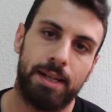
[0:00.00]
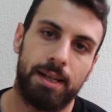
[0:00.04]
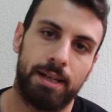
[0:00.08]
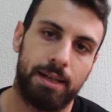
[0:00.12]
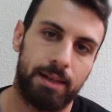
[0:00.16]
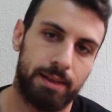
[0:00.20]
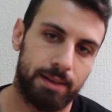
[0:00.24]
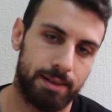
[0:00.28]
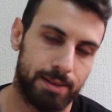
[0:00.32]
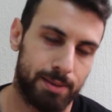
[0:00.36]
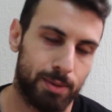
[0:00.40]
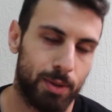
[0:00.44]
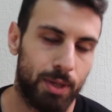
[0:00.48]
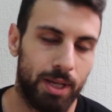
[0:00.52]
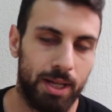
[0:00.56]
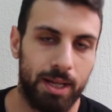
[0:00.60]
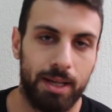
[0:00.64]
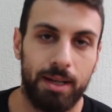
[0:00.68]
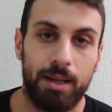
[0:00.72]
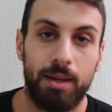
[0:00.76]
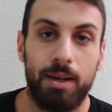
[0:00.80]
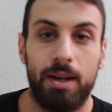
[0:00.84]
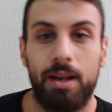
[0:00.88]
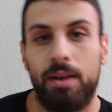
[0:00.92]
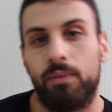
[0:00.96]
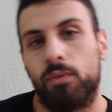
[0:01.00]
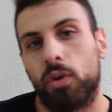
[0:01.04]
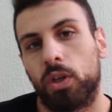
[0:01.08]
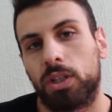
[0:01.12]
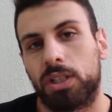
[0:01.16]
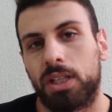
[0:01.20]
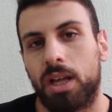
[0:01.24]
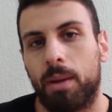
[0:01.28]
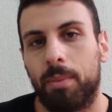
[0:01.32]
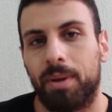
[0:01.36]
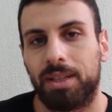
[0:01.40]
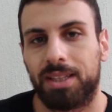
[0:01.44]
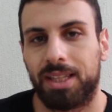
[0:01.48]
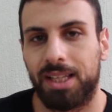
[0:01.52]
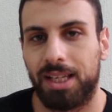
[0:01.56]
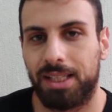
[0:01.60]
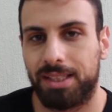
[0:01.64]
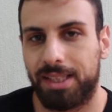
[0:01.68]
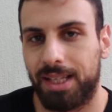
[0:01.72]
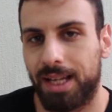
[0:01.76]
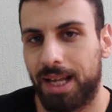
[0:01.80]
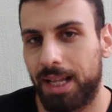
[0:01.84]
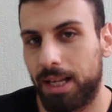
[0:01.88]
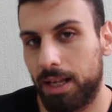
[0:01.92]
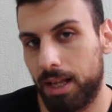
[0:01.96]
اه سوري الفودكا بطل
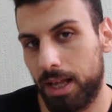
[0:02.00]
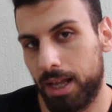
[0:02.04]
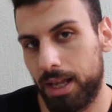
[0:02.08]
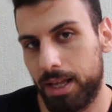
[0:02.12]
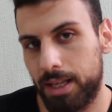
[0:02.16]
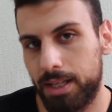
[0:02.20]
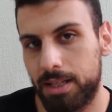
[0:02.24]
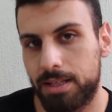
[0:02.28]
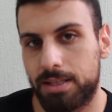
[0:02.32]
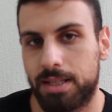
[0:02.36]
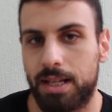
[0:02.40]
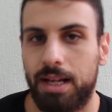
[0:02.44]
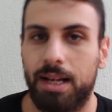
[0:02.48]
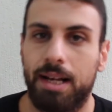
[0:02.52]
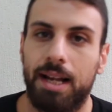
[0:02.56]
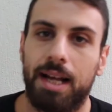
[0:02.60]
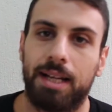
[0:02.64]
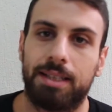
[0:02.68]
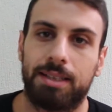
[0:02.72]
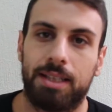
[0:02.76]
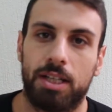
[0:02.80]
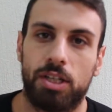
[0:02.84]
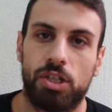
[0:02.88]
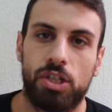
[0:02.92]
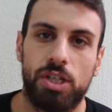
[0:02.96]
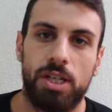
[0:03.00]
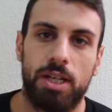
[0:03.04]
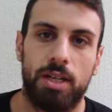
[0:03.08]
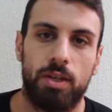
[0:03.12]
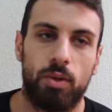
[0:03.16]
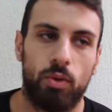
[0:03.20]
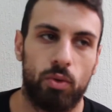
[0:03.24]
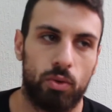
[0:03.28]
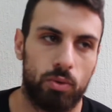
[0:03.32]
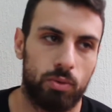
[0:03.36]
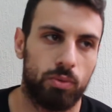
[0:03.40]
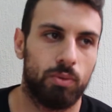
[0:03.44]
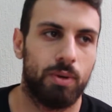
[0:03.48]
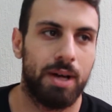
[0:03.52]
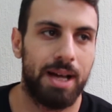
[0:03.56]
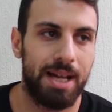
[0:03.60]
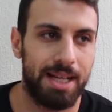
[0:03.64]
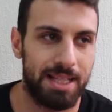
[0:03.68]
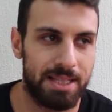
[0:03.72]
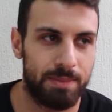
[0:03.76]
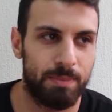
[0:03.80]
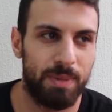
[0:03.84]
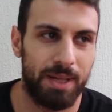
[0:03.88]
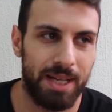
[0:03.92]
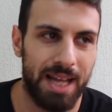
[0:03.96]
كثير هلا ان صار هلا اكثر شيء انه هاي
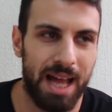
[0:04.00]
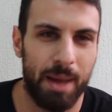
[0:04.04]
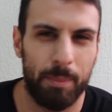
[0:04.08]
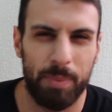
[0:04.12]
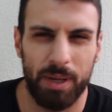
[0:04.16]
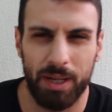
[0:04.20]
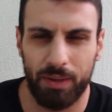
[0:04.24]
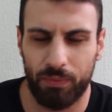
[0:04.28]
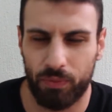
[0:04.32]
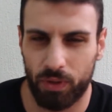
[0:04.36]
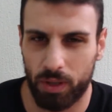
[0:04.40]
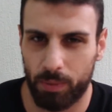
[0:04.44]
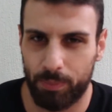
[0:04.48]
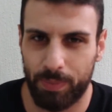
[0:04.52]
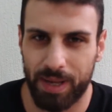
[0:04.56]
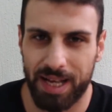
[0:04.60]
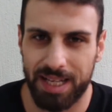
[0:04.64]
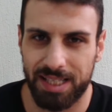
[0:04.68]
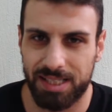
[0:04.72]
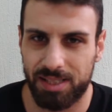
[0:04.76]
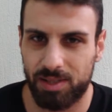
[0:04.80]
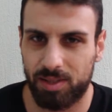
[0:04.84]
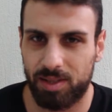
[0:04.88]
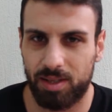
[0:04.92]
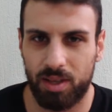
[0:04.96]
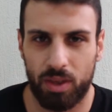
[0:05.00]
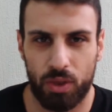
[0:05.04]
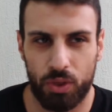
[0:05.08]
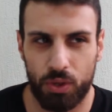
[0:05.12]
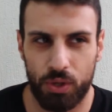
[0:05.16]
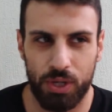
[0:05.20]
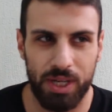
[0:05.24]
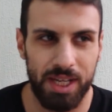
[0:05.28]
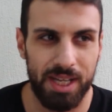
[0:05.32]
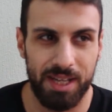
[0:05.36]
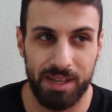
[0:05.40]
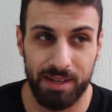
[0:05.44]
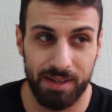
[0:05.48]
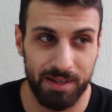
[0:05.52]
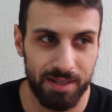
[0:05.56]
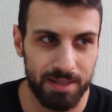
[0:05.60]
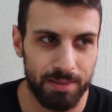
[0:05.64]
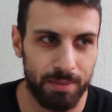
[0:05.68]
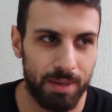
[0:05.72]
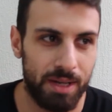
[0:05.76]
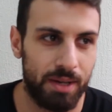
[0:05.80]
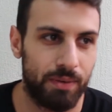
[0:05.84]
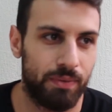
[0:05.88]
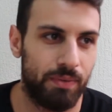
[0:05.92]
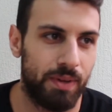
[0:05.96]
اتس بين هابينج فور ذا باست 3 ييرز ما
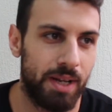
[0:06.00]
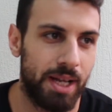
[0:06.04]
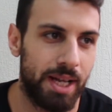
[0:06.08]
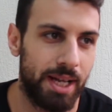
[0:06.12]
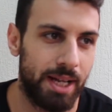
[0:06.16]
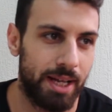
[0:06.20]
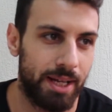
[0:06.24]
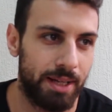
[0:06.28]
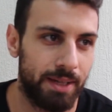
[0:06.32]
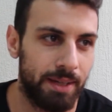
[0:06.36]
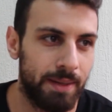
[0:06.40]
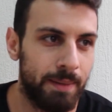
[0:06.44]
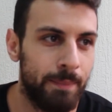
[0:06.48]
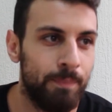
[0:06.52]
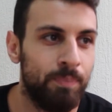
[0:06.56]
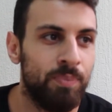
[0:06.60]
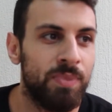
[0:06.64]
بعرف ليه يعني